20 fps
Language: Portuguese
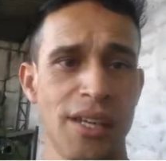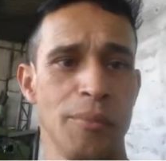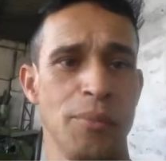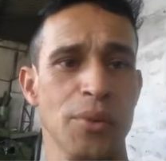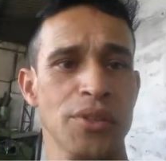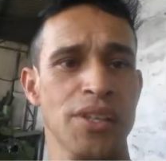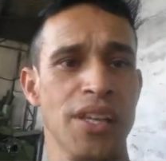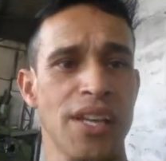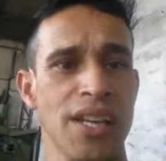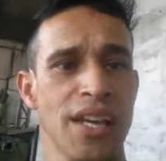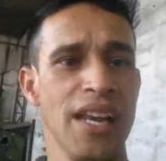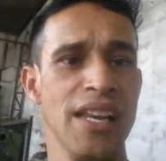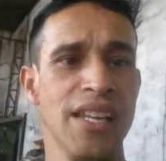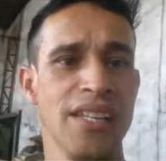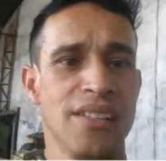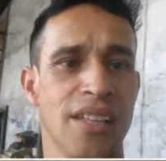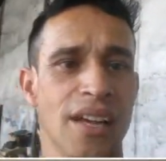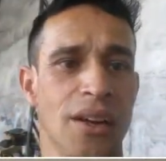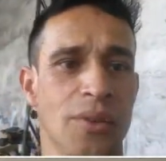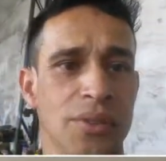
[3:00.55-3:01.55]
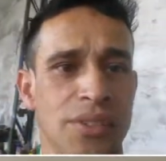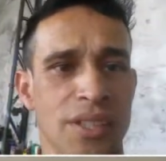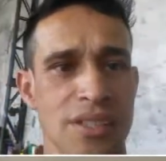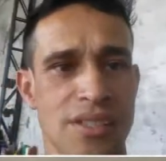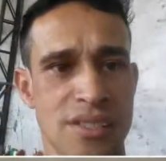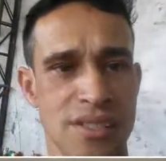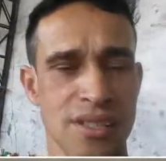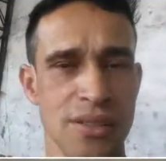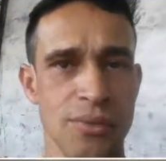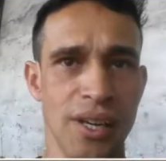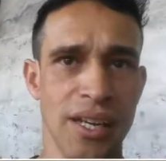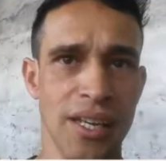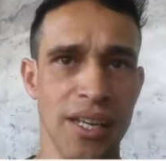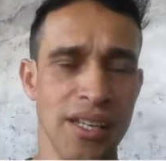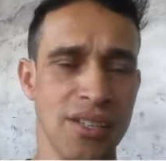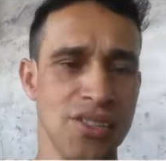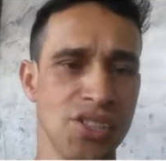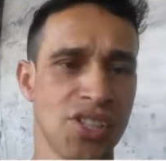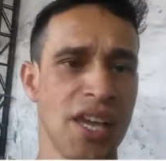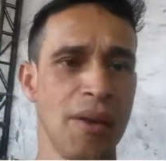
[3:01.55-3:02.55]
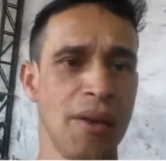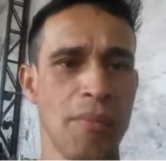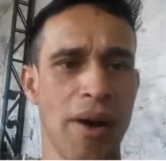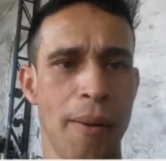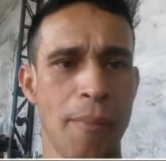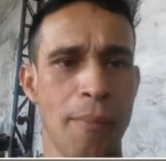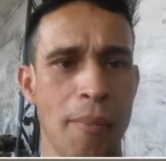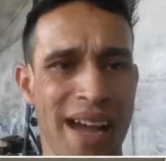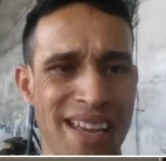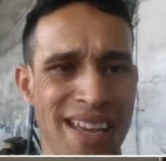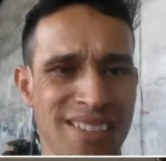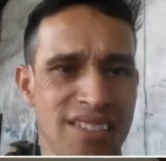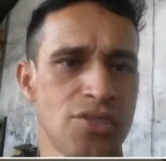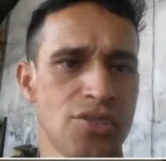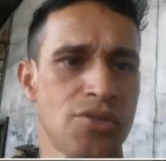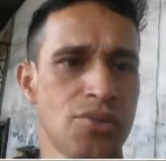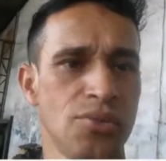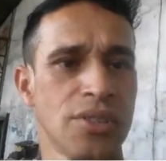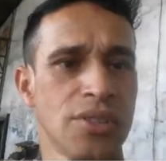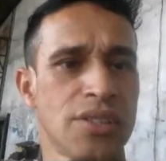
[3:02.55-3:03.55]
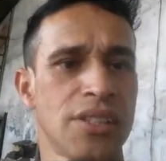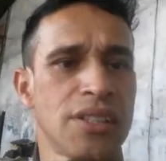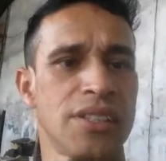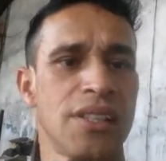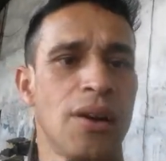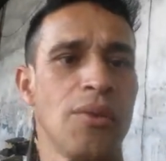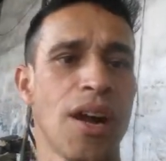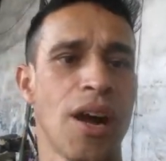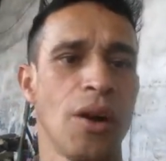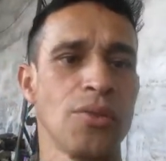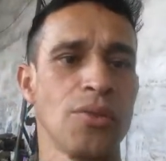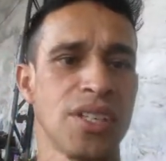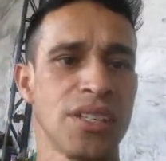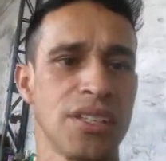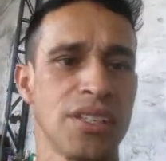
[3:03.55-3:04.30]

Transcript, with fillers: Poderia ali ter acontecido ali de queimar mais a junta, dar um calço